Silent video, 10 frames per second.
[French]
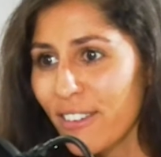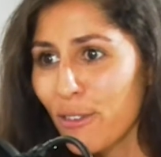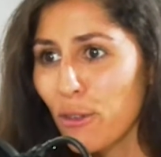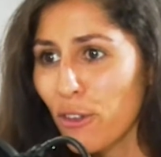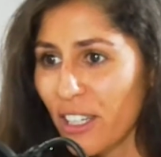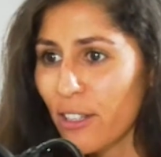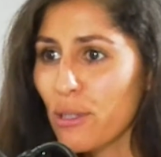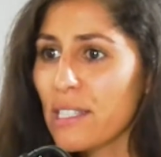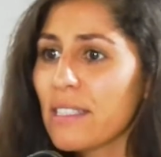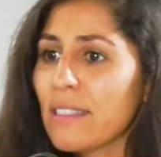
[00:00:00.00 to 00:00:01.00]
de notre
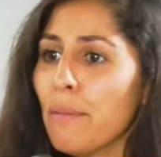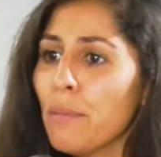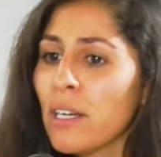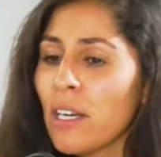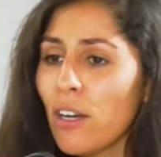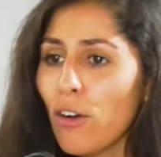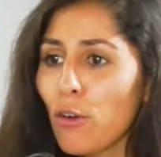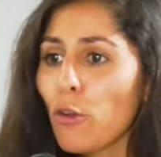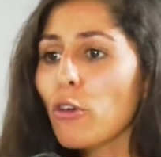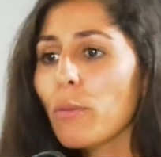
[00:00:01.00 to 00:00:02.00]
écosystème.
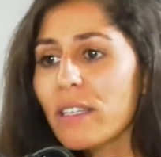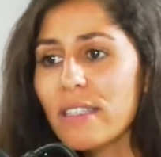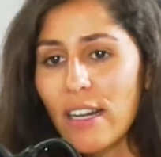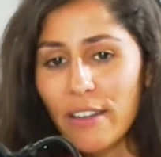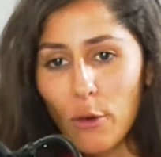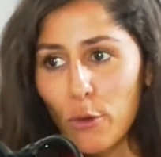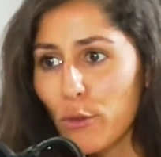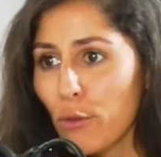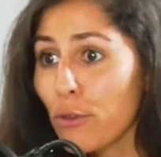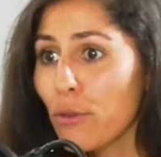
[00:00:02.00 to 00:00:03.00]
L'entreprise, elle a des
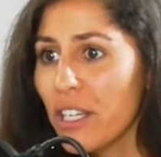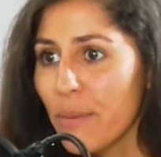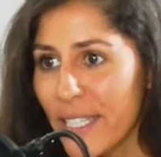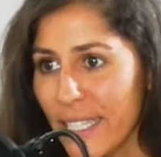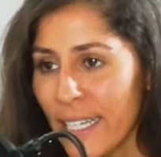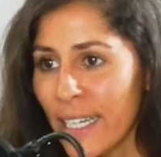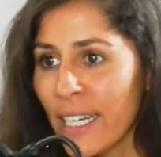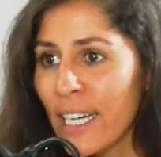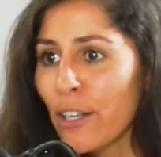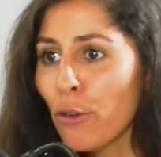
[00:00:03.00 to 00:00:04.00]
ressources limitées.
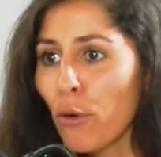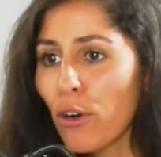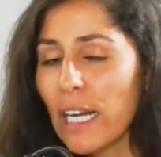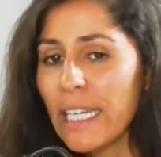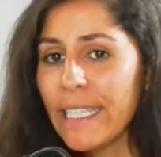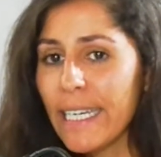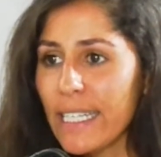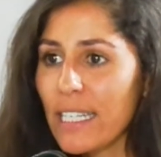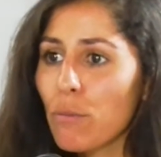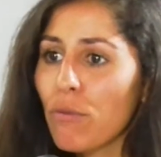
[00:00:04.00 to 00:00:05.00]
Donc l'idée,
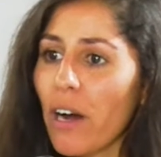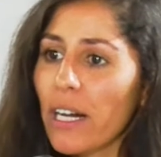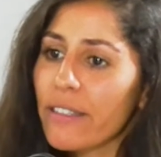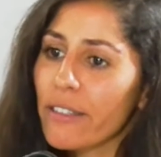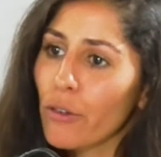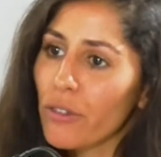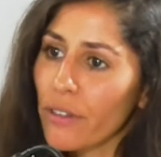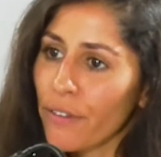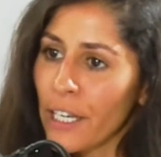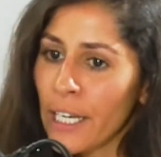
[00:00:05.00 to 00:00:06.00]
c'est de pouvoir les
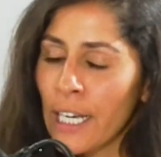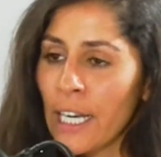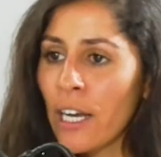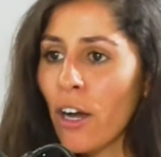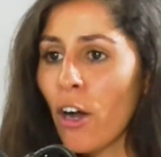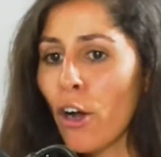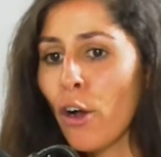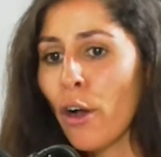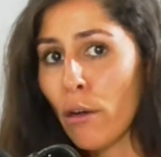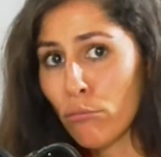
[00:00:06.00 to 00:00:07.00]
identifier
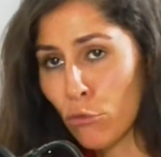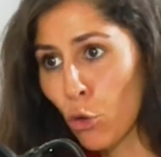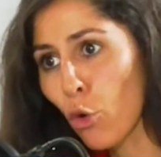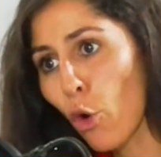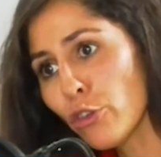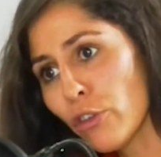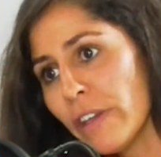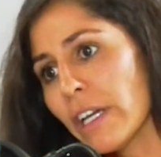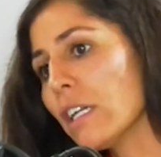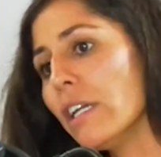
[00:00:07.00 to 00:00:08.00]
donc
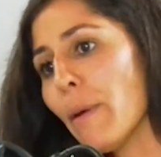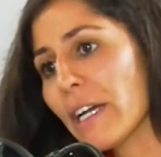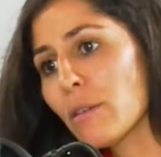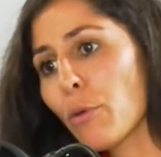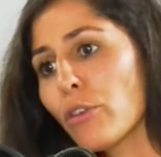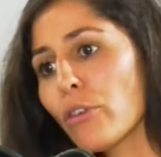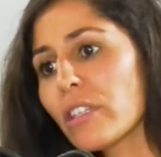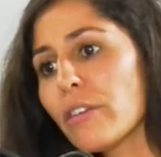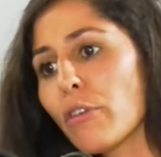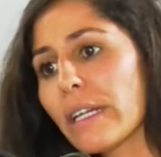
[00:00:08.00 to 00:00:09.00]
retenir les parties prenantes
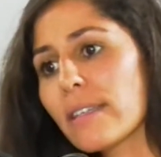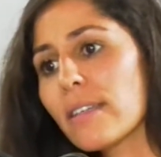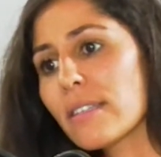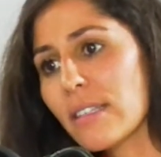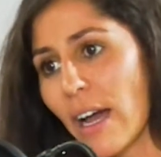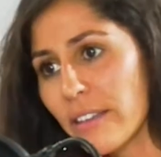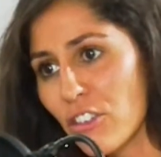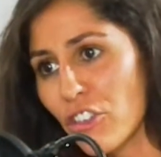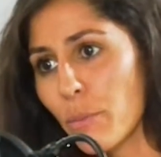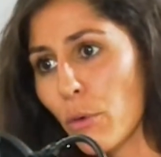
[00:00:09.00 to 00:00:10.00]
qui vont être
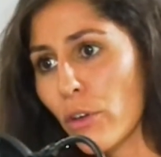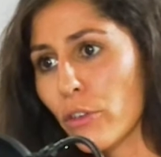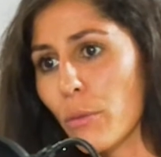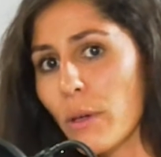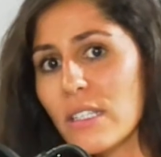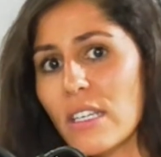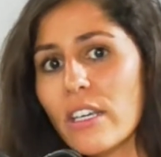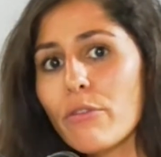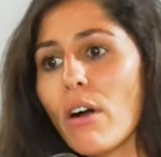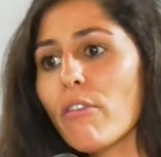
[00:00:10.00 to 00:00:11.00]
stratégiques pour l'entreprise et
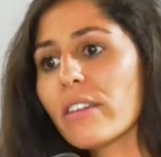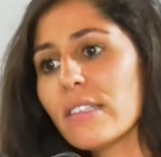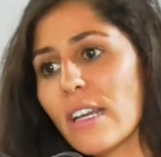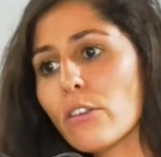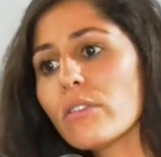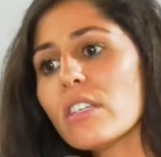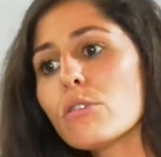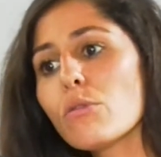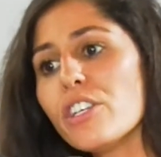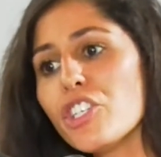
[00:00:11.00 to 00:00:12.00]
qui vont avoir des attentes qui
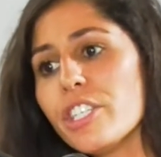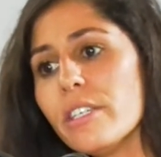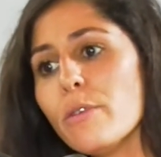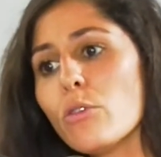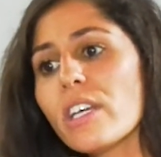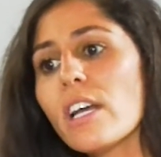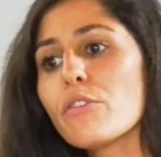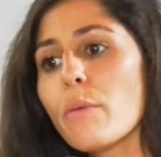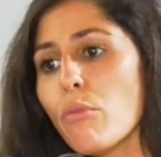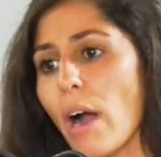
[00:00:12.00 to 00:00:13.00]
sont légitimes et auxquelles
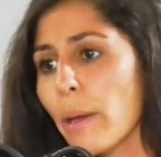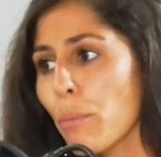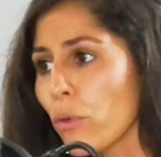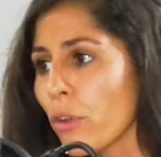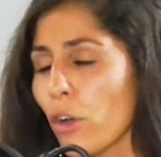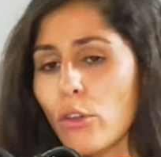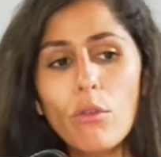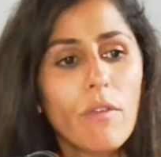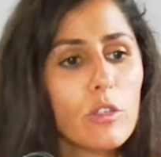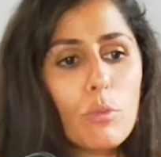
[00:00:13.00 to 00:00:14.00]
je vais pouvoir répondre.
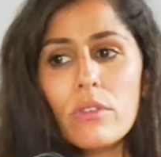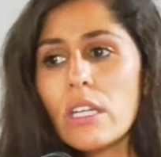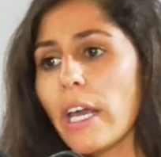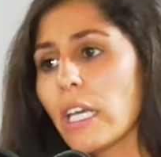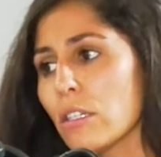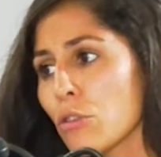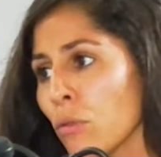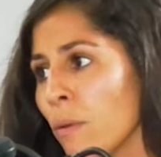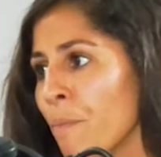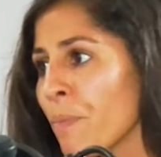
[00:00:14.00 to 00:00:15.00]
Donc on va se poser la
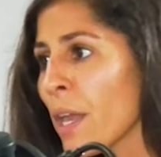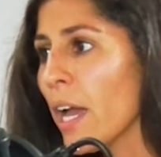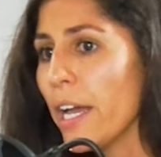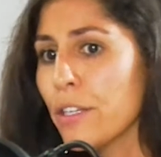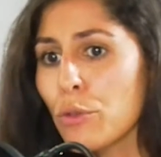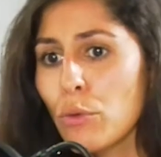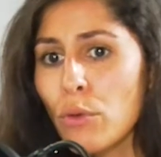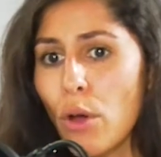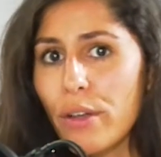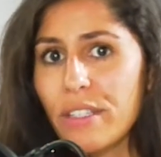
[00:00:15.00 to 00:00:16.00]
question, est-ce que
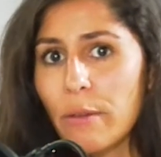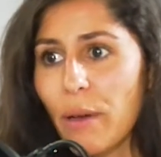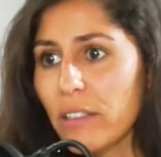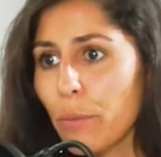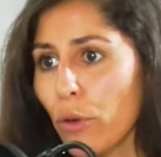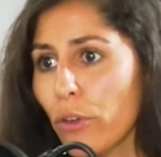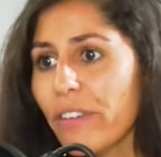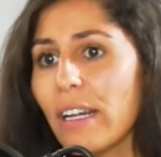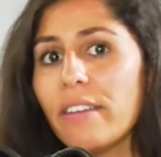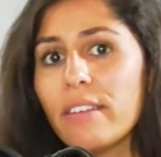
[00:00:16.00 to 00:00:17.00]
euh, cette partie
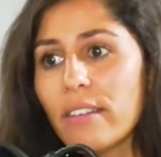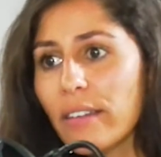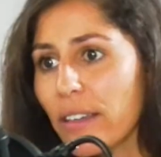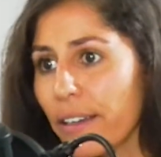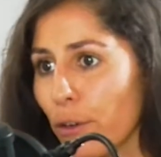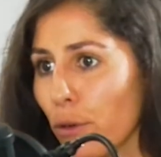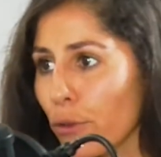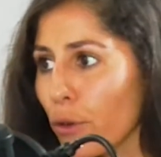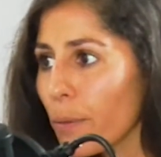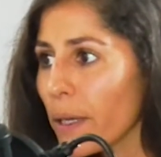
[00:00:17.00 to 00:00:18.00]
prenante, elle a des intérêts dans
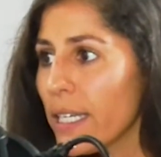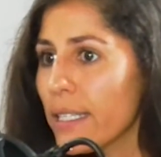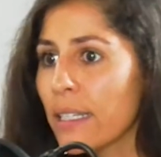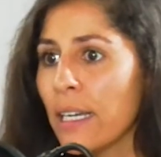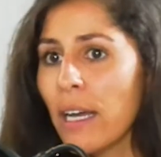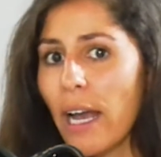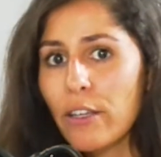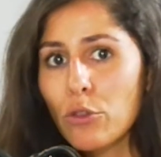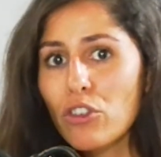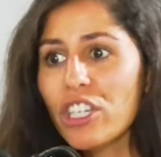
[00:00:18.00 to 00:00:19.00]
l'entreprise
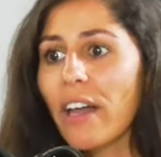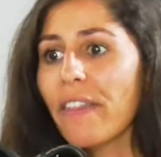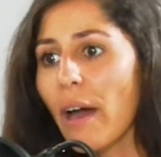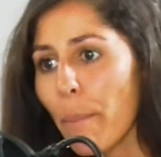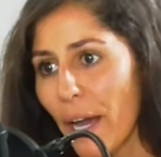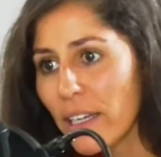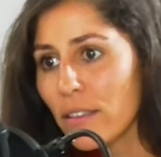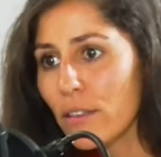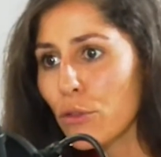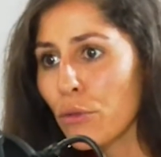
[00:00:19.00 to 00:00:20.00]
Est-ce que j'ai un
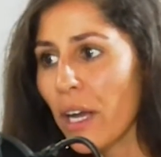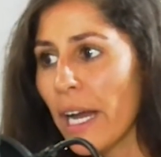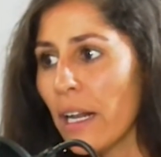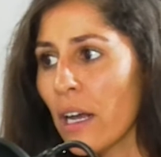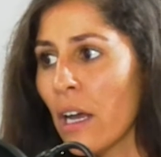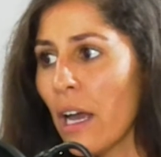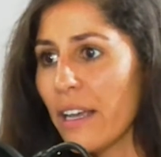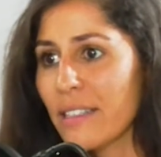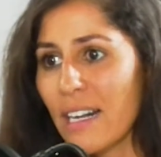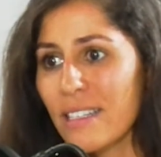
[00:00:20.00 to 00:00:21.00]
impact sur elle
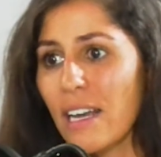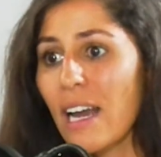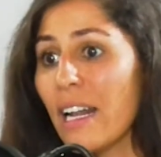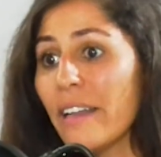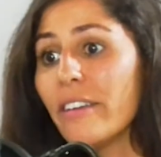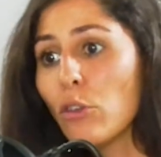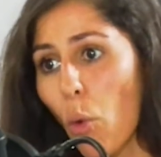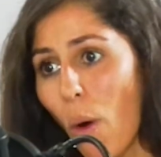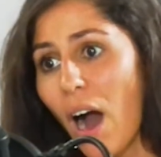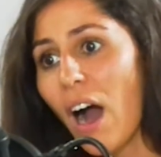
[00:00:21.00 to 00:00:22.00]
Est-ce qu'elle elle a des
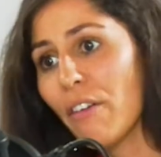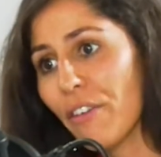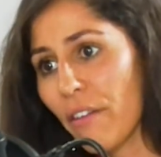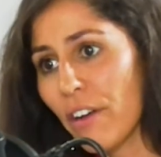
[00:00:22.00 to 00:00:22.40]
droits à faire